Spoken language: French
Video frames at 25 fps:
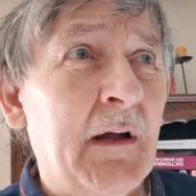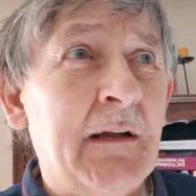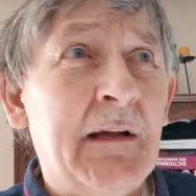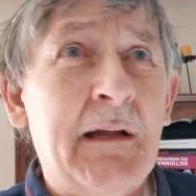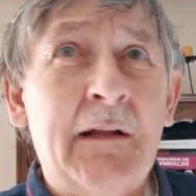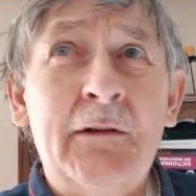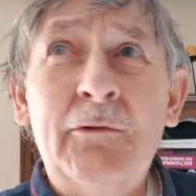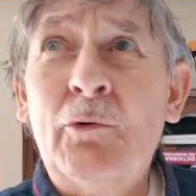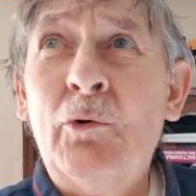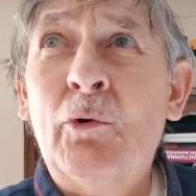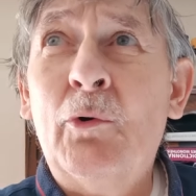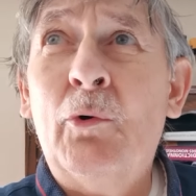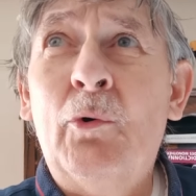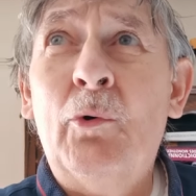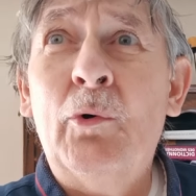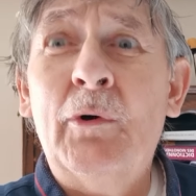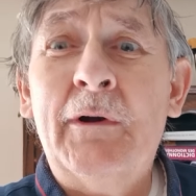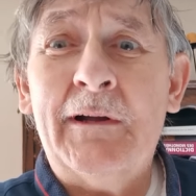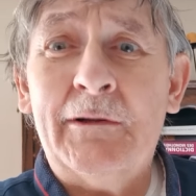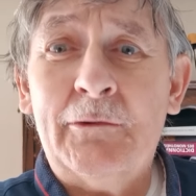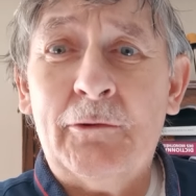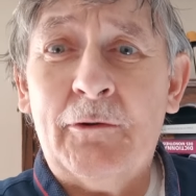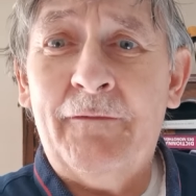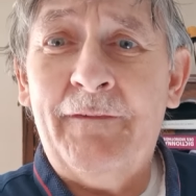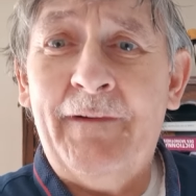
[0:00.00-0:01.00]
à
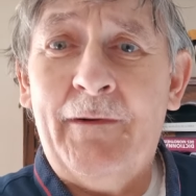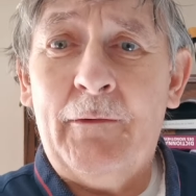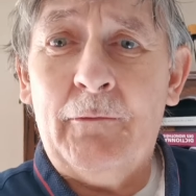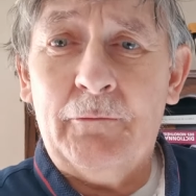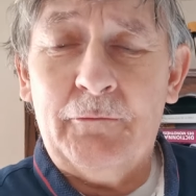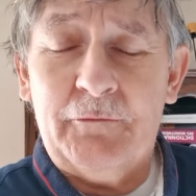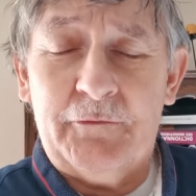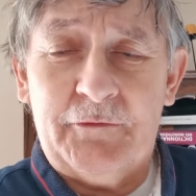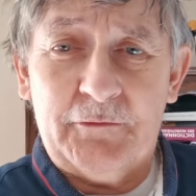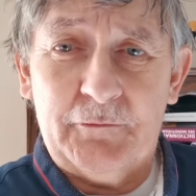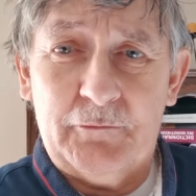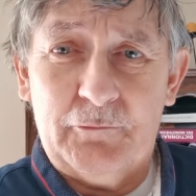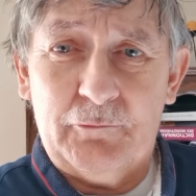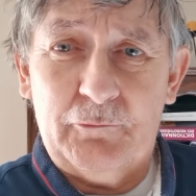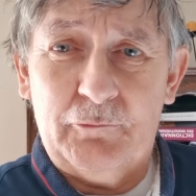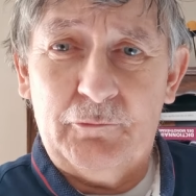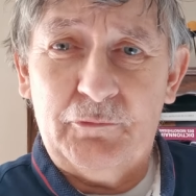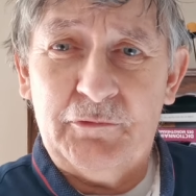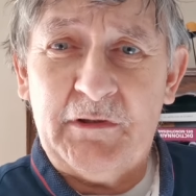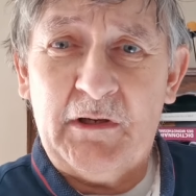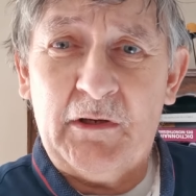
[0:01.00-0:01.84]
4,91€ ou